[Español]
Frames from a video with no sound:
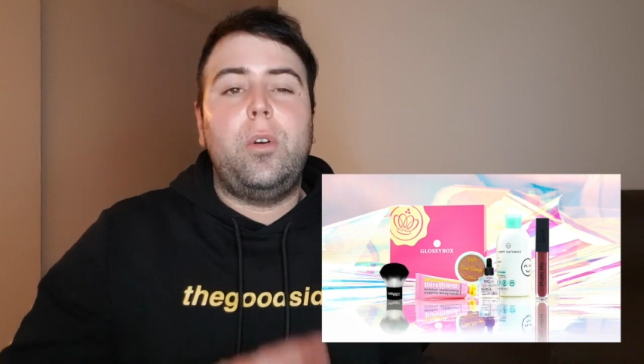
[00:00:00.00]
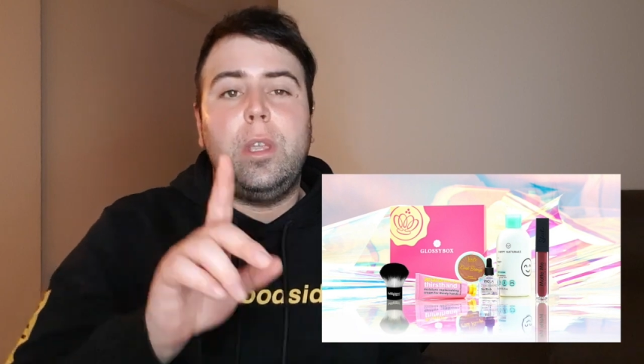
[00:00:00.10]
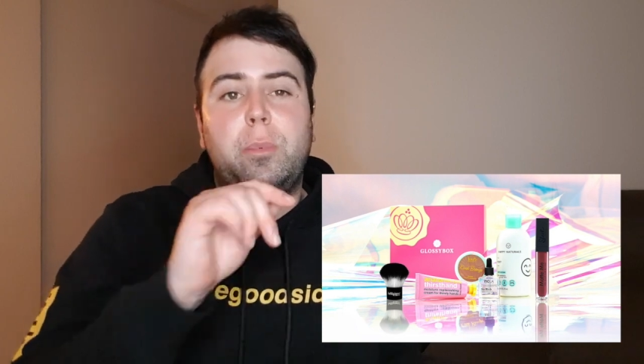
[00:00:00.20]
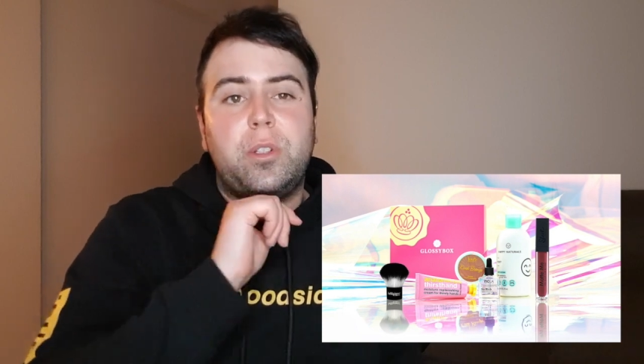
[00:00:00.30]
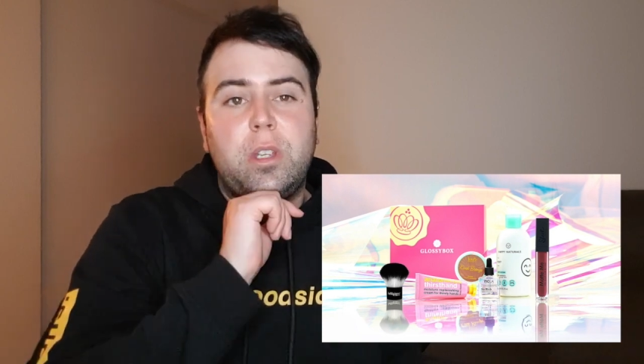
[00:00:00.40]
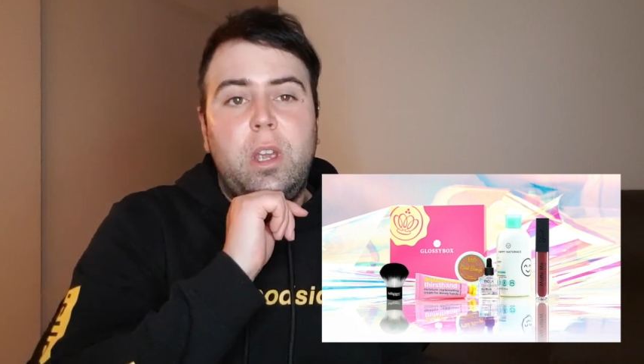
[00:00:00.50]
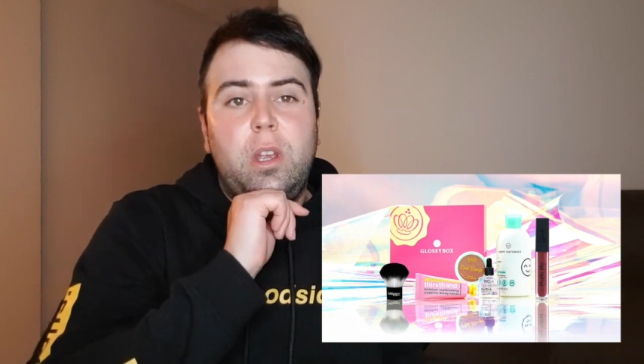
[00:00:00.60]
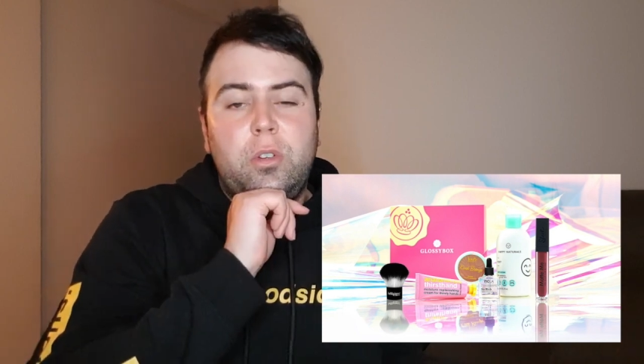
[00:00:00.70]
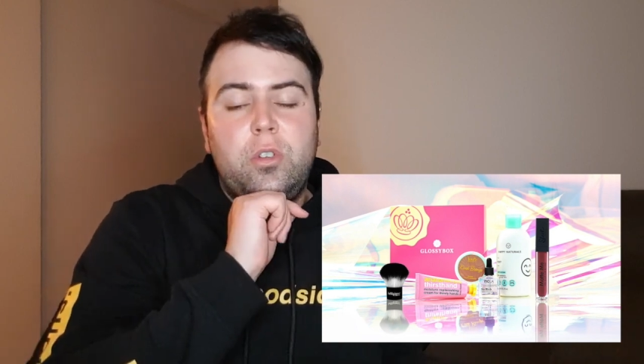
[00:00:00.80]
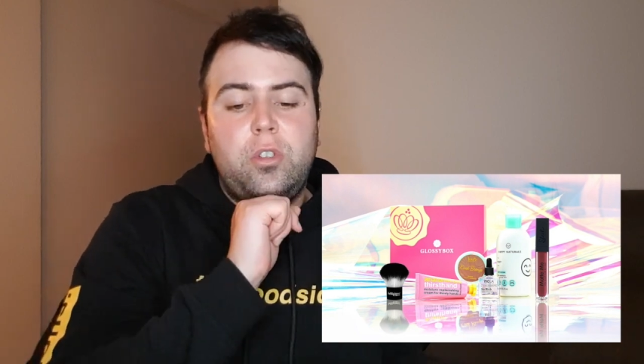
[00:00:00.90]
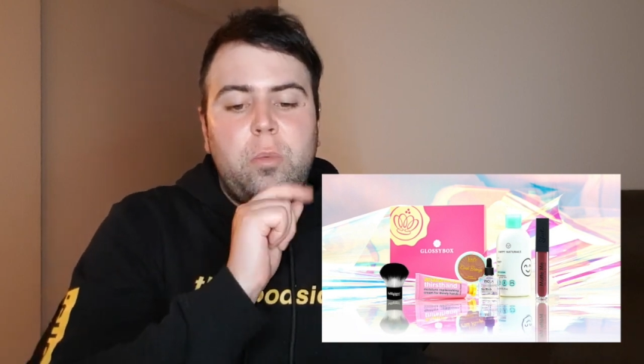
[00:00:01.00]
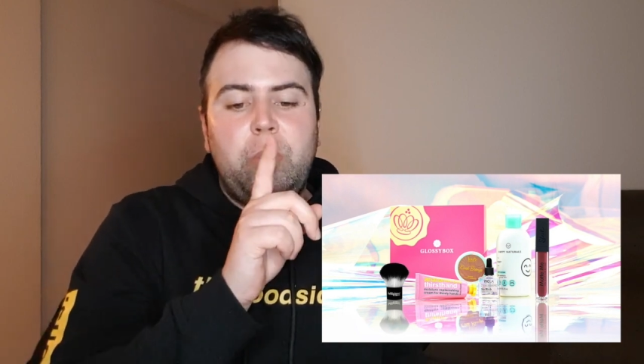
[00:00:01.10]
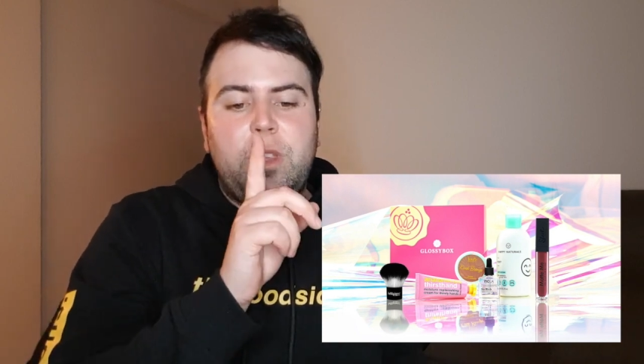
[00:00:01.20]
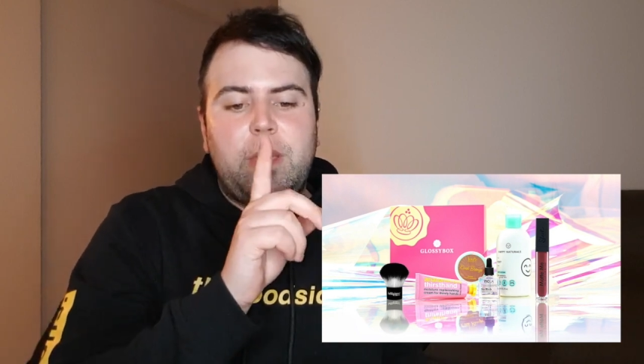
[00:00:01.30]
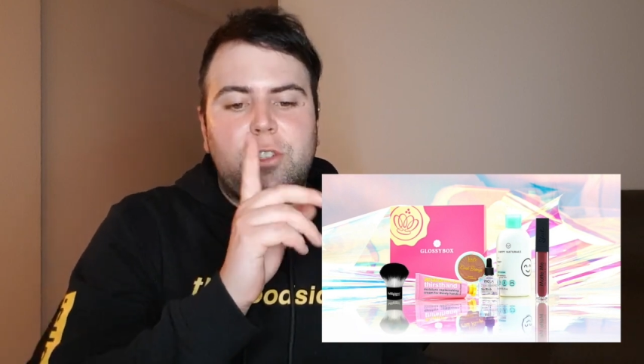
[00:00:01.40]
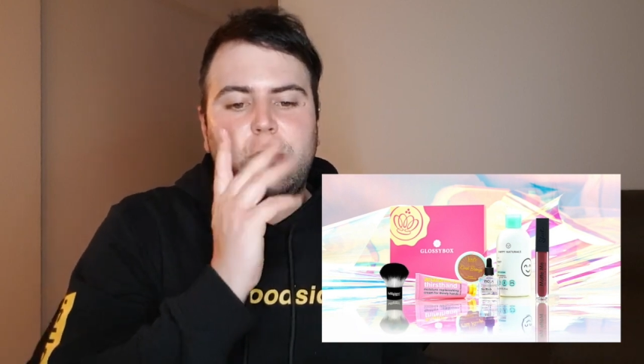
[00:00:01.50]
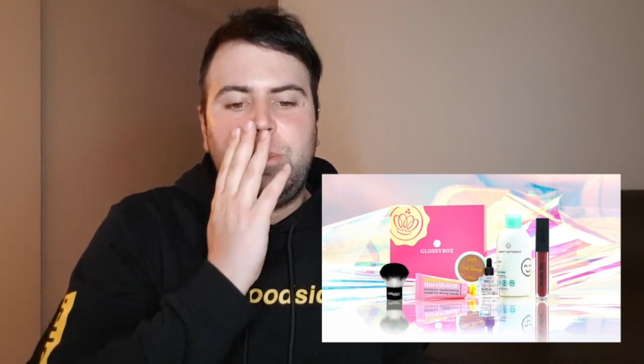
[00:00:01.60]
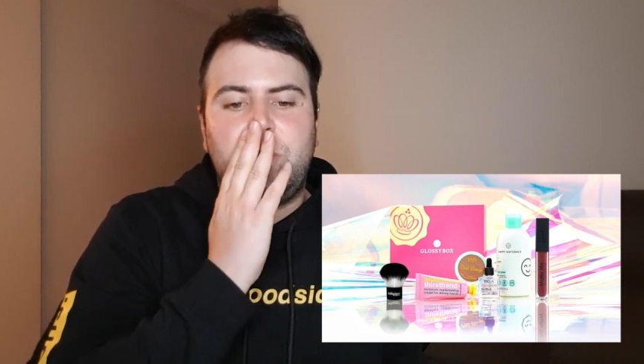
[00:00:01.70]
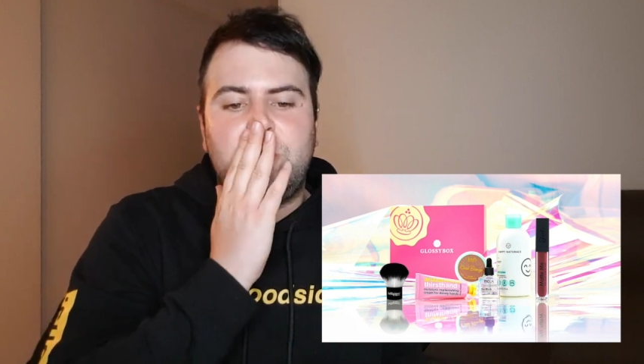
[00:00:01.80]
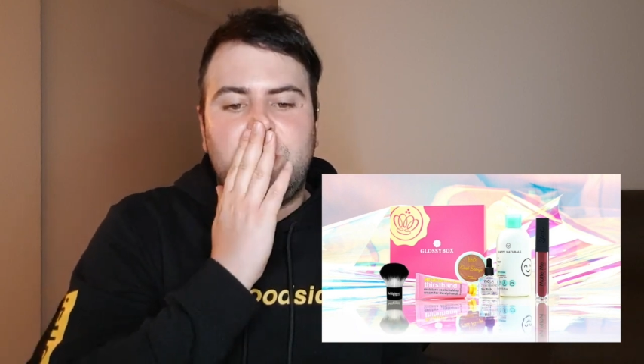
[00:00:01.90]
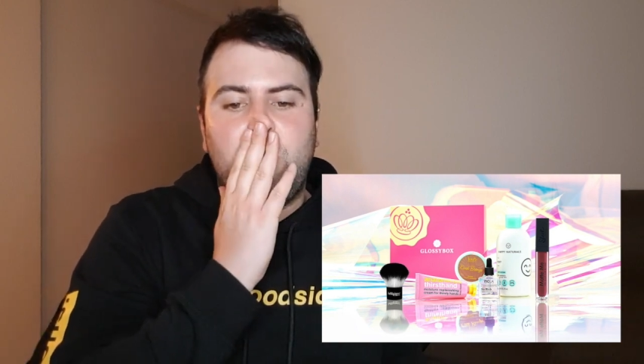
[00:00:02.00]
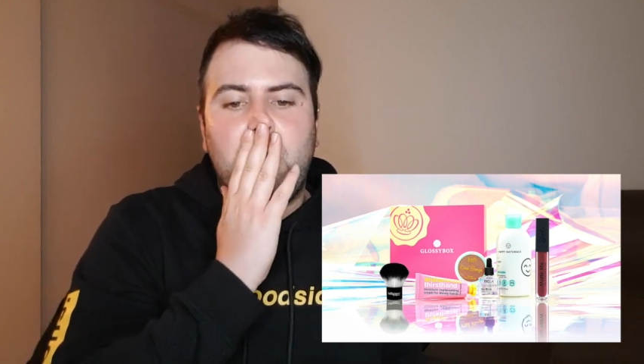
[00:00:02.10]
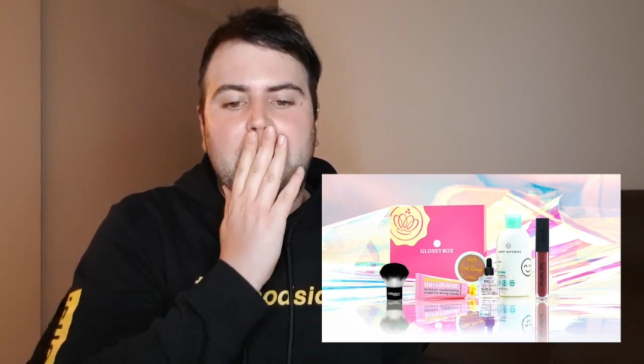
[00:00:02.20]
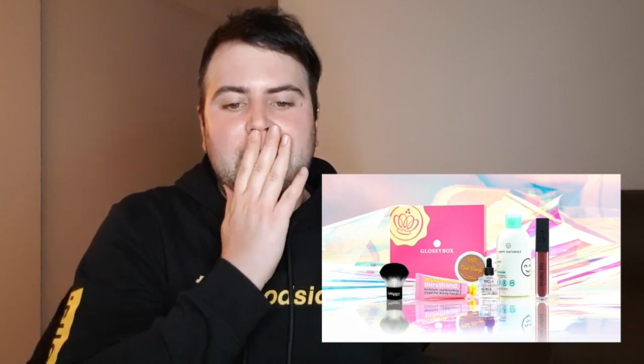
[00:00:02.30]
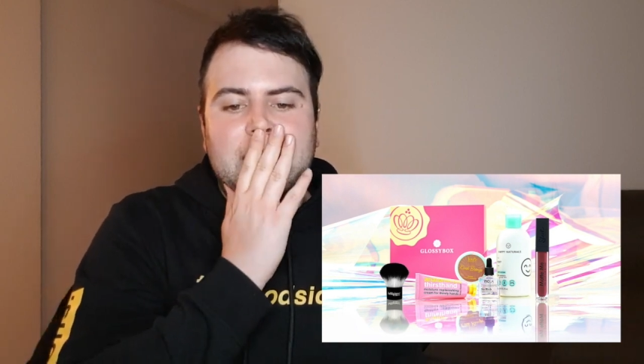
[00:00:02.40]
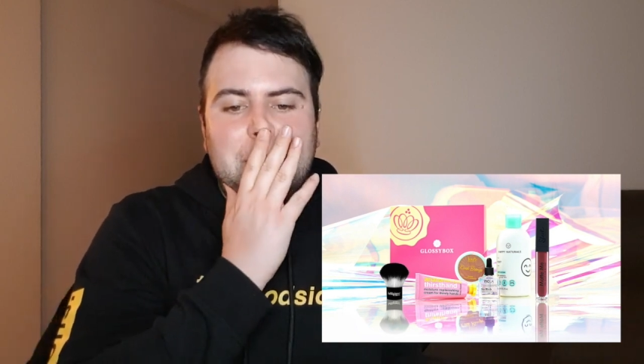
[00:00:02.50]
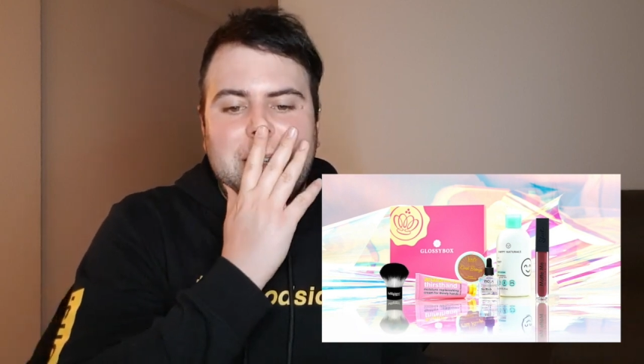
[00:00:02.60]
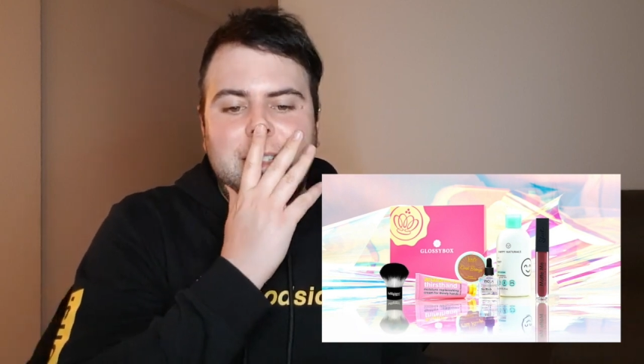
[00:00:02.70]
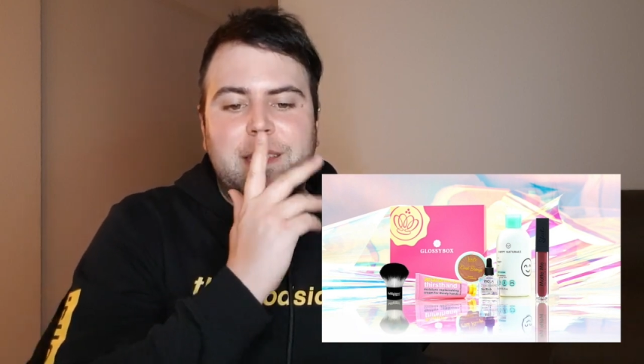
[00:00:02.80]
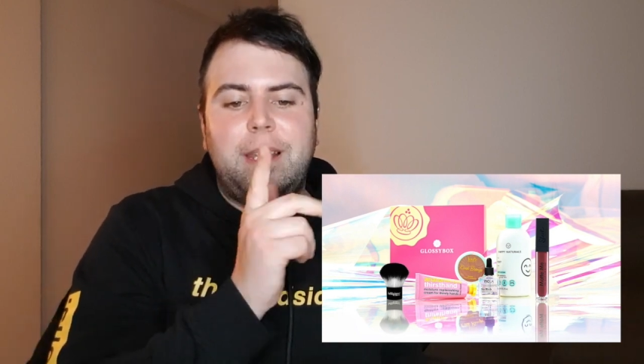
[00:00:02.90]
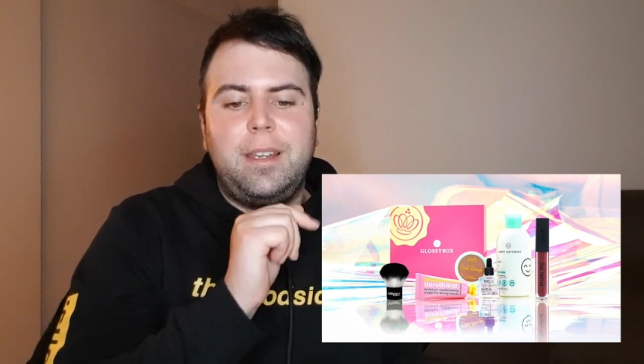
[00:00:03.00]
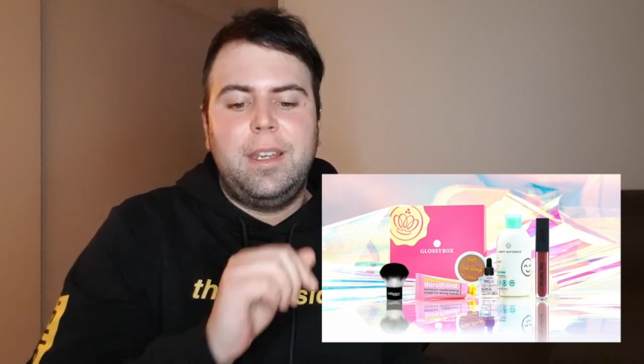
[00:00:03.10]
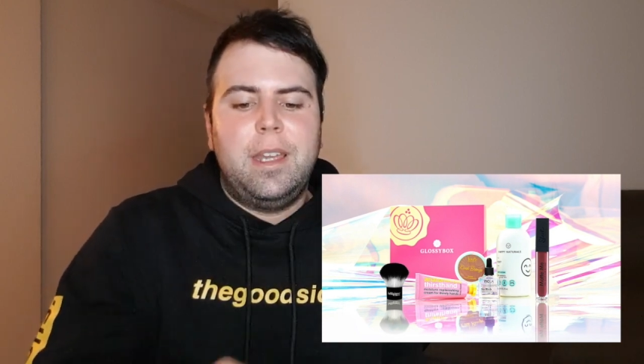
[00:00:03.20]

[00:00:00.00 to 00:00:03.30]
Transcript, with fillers: Oye, pues no soy muy de esto, pero si huelen a pastel,